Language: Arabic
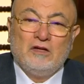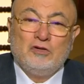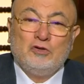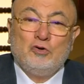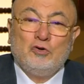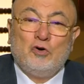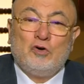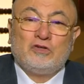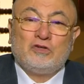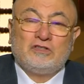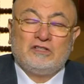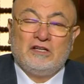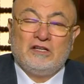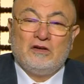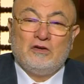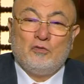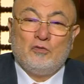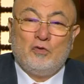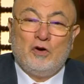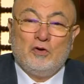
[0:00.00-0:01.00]
يخطئ
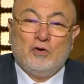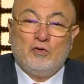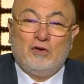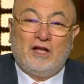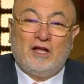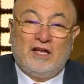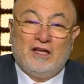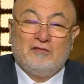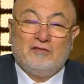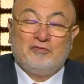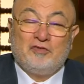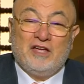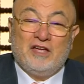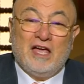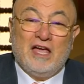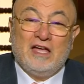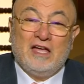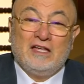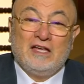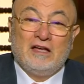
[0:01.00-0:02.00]
ويلحن
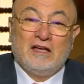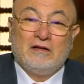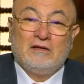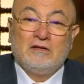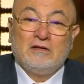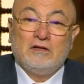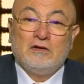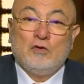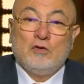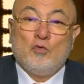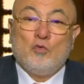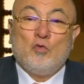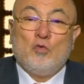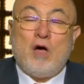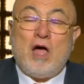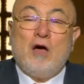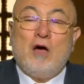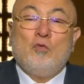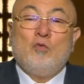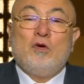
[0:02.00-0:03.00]
في ايه
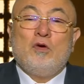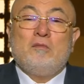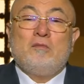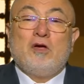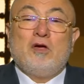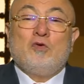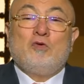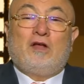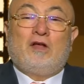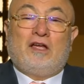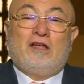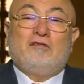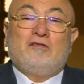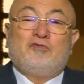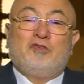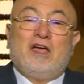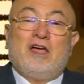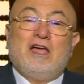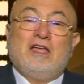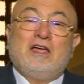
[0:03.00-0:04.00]
واول ما يلحن
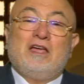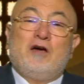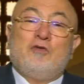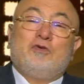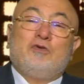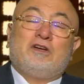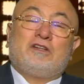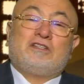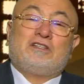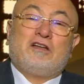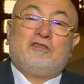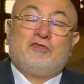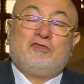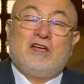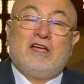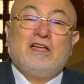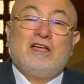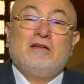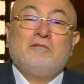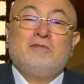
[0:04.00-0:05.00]
في ايه او يخطئ في
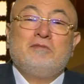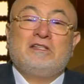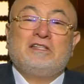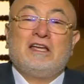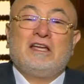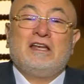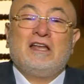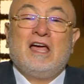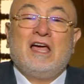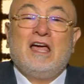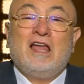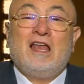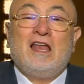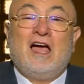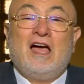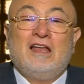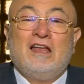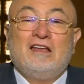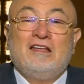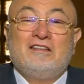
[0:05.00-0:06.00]
ايه بتنهال
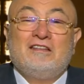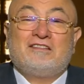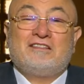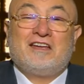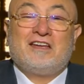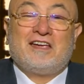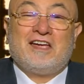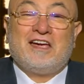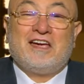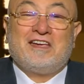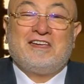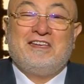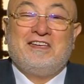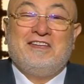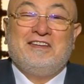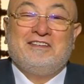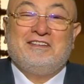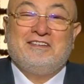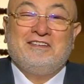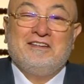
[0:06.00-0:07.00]
عليه
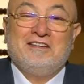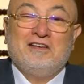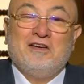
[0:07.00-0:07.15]
السكاكين